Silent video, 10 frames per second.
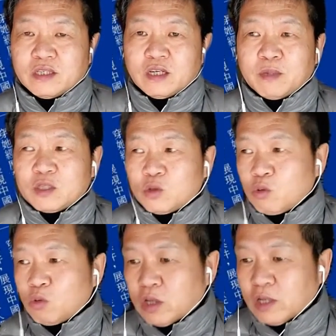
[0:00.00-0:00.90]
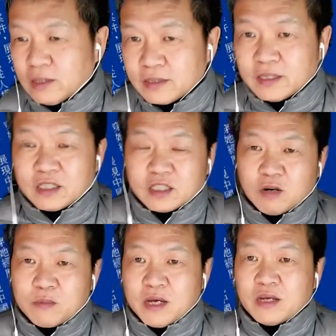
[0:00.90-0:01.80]
那么中国在这
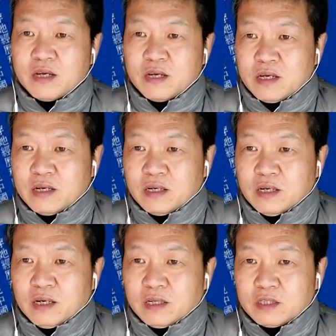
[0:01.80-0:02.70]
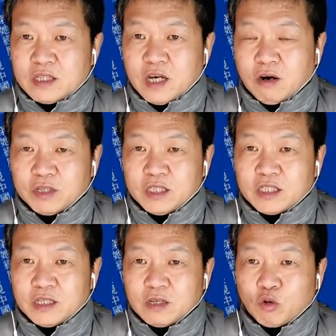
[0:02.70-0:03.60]
上面，呃，挑一
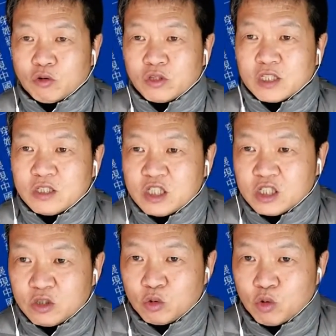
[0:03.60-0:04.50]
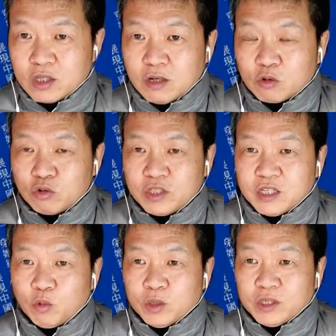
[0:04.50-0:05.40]
些或者创造出一
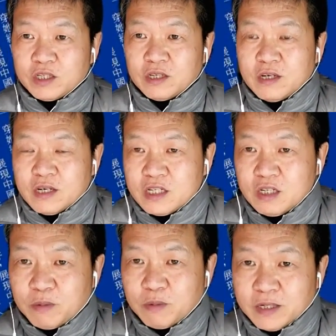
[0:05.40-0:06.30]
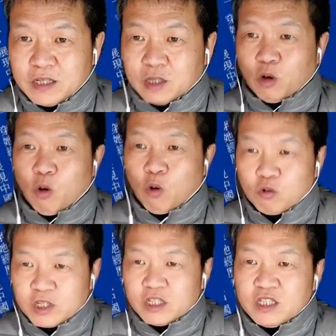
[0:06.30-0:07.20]
些问题，日本也
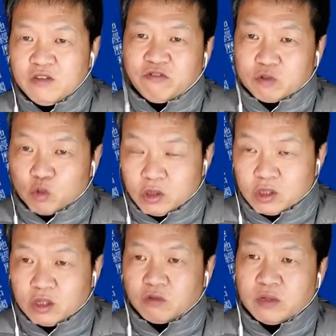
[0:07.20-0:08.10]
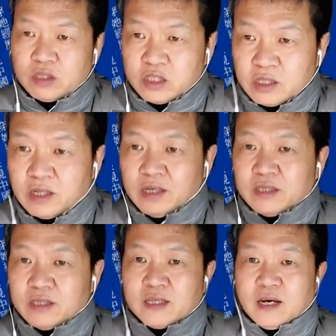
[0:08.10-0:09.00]
同时应付创造的问题，
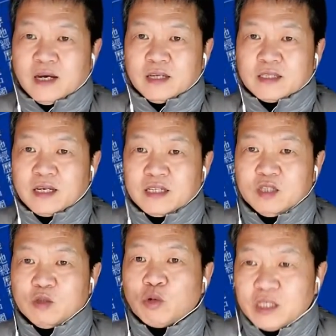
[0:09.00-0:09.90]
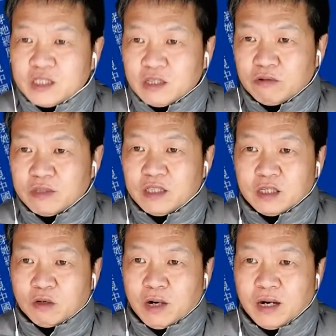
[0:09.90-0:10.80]
在在应对一些问题
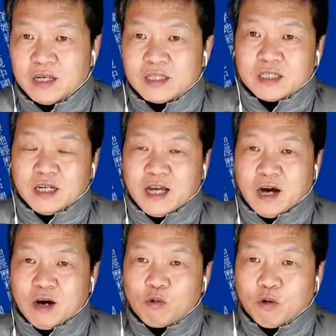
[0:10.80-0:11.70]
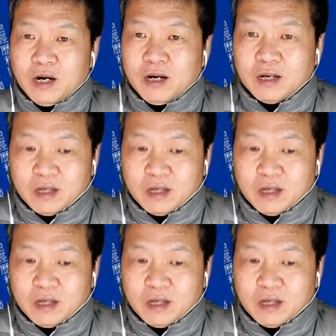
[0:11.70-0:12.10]
的话，使得两国。